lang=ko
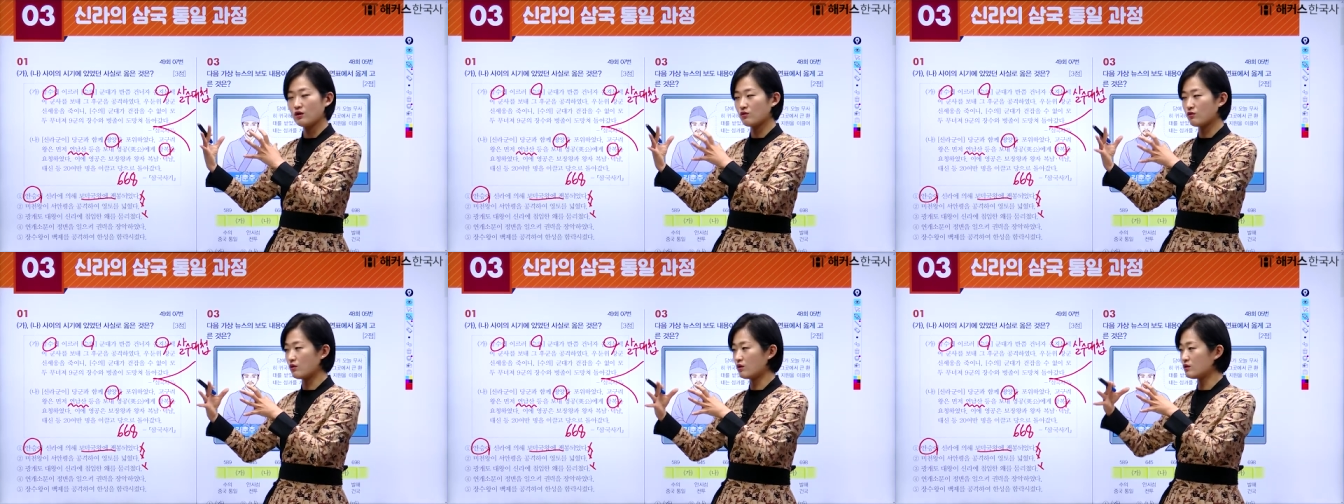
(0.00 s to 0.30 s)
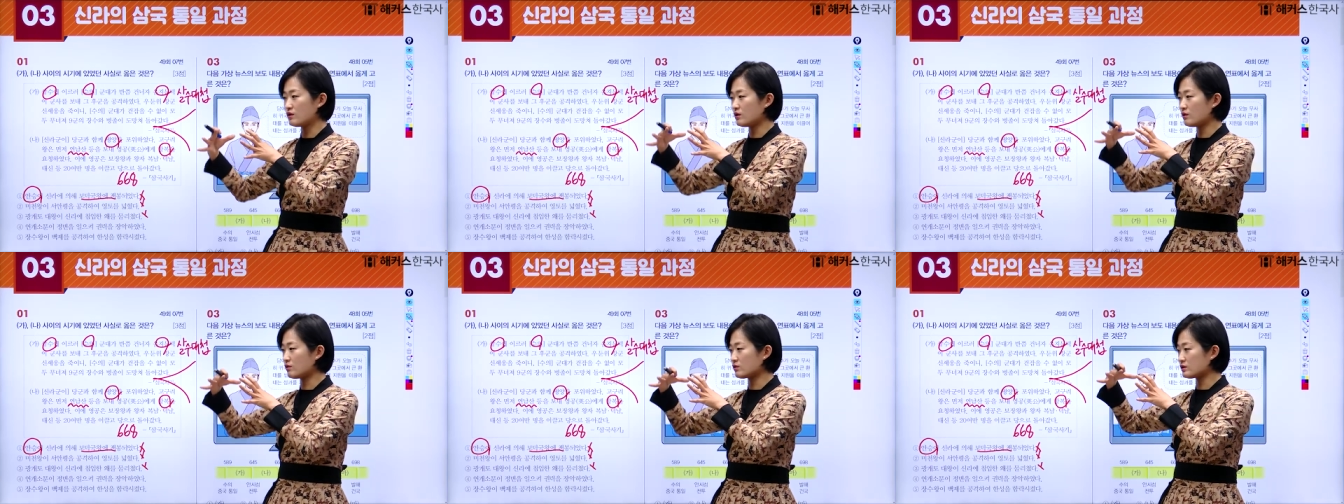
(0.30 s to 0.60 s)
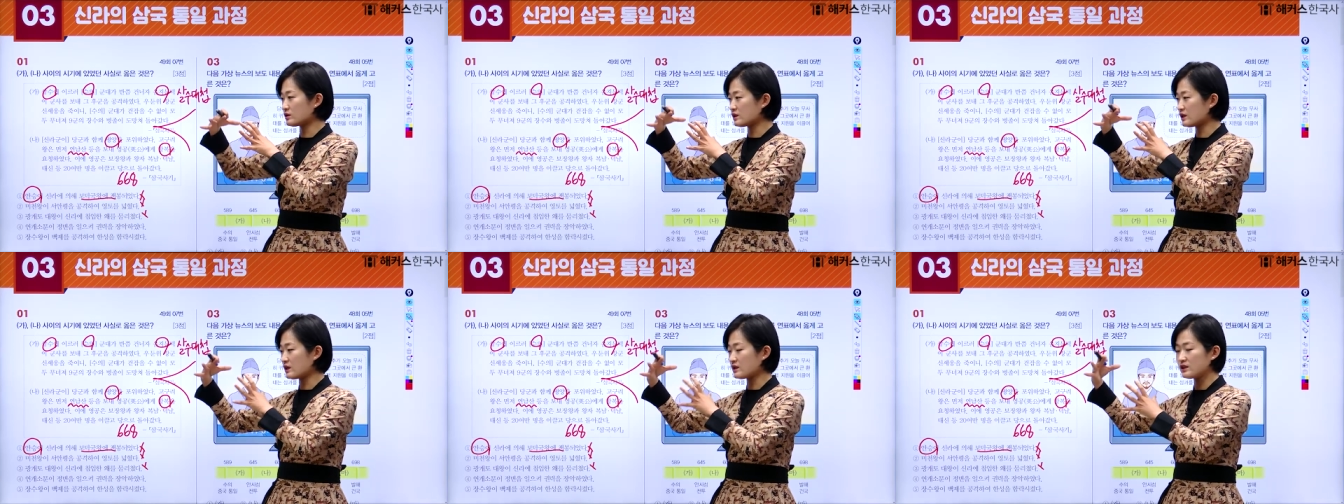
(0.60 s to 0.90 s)

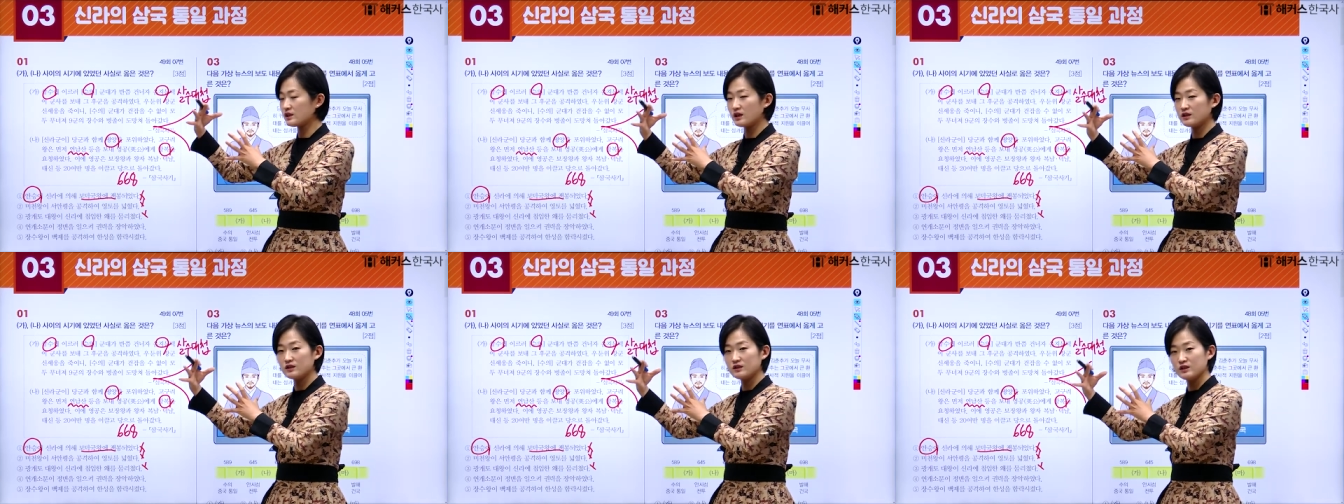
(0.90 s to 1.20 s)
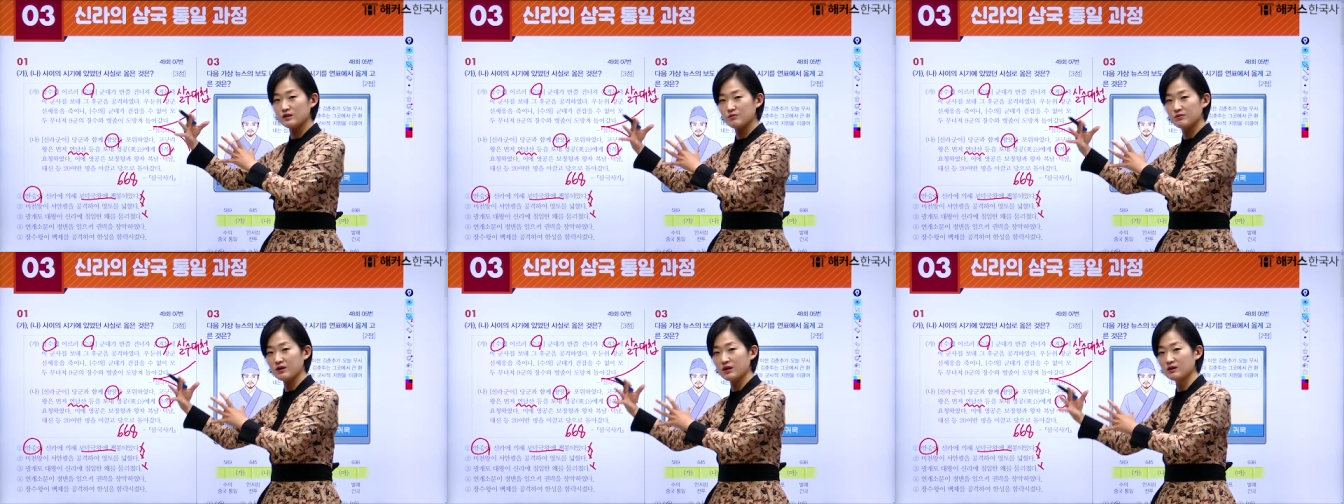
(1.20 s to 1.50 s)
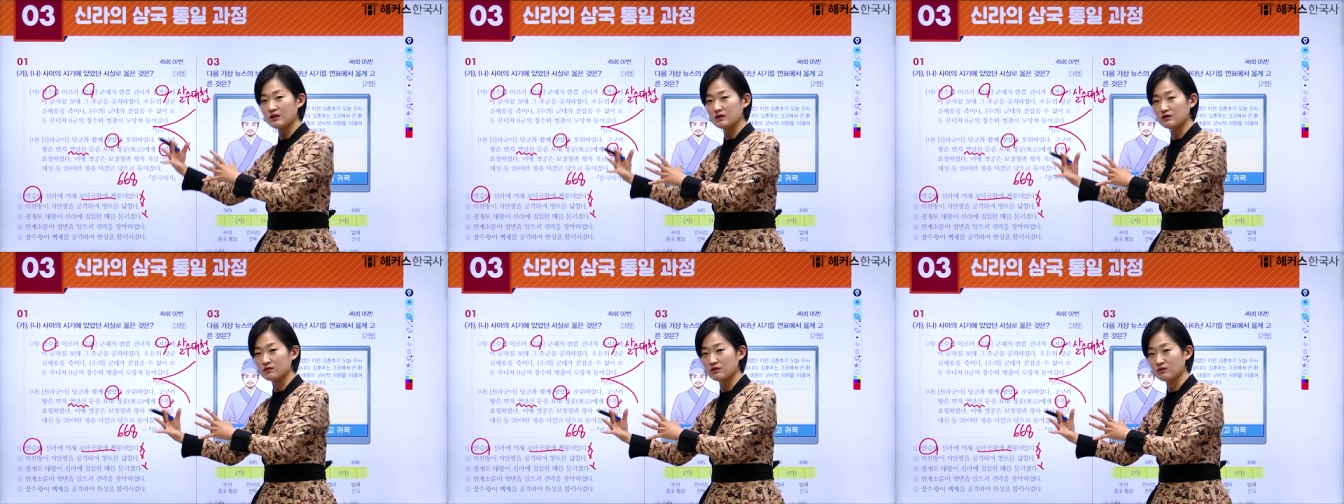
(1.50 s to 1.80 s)
권력을 차지하는
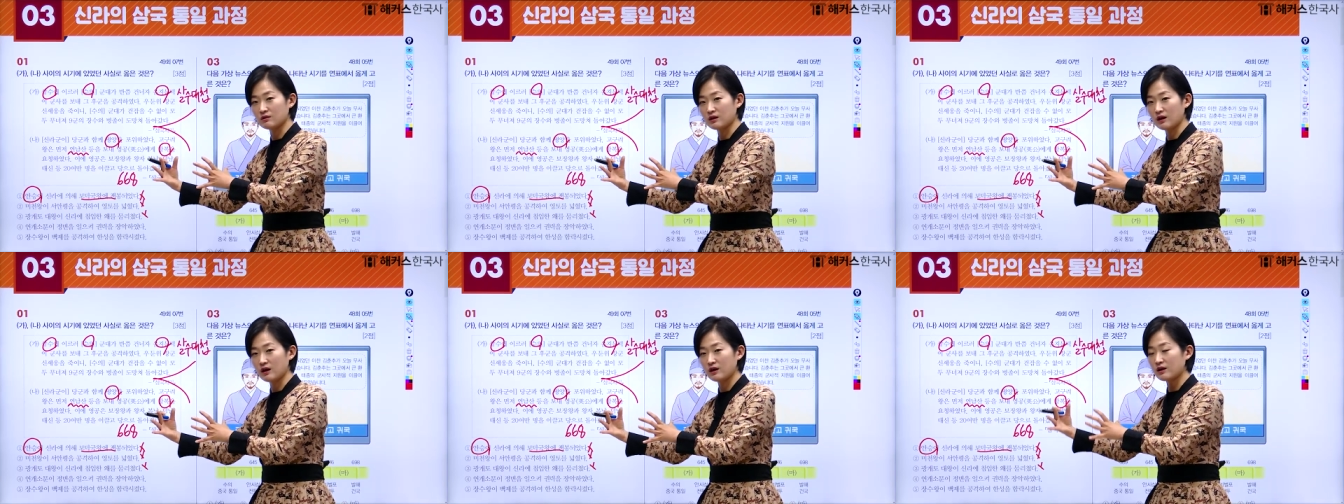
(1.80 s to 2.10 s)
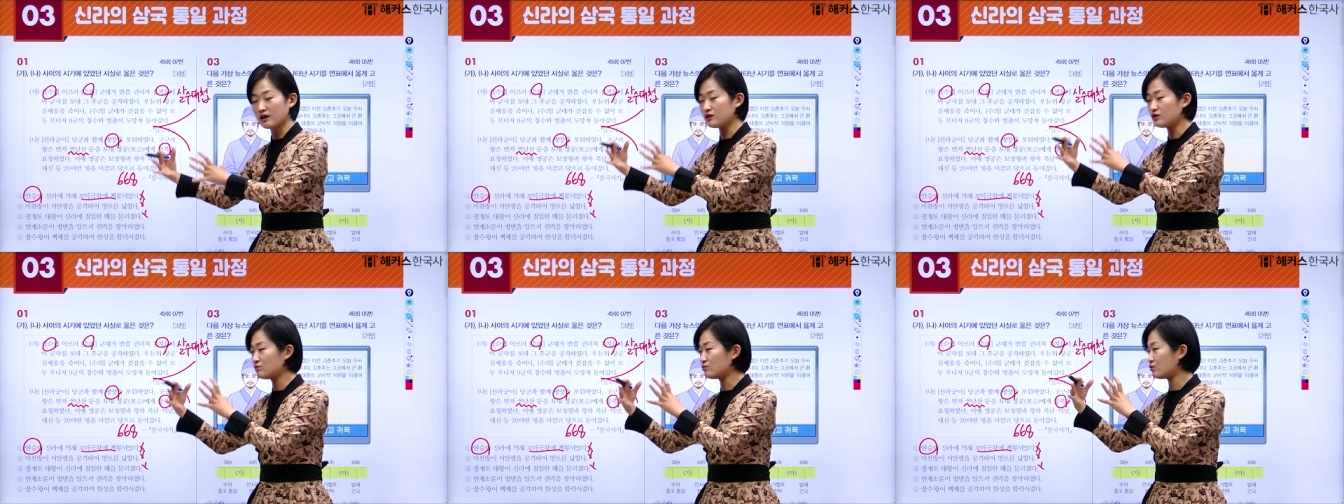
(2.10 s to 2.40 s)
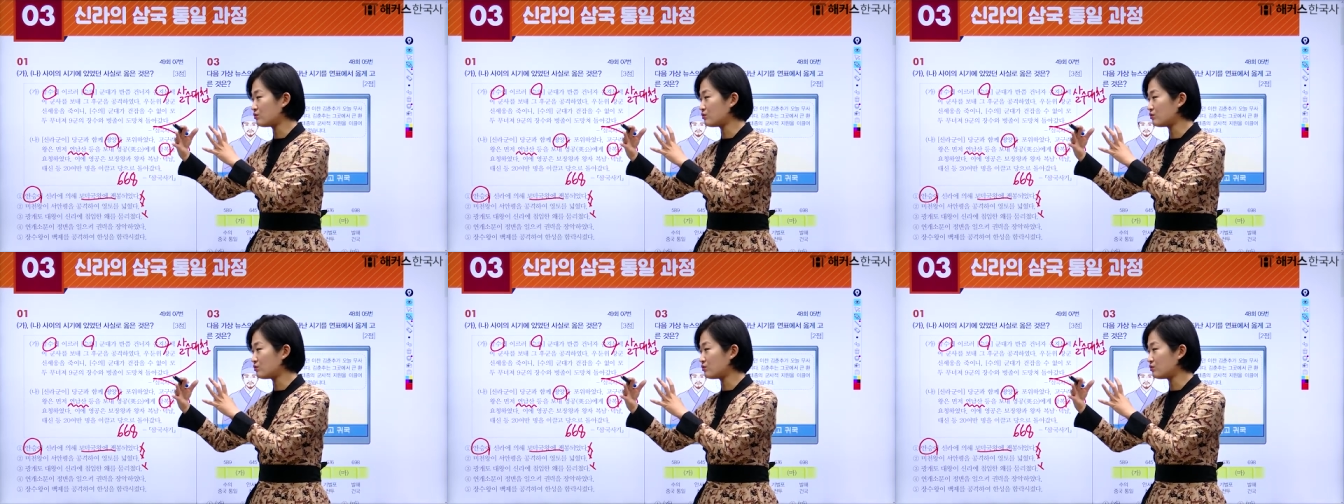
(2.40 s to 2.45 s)
집단에 있었다라는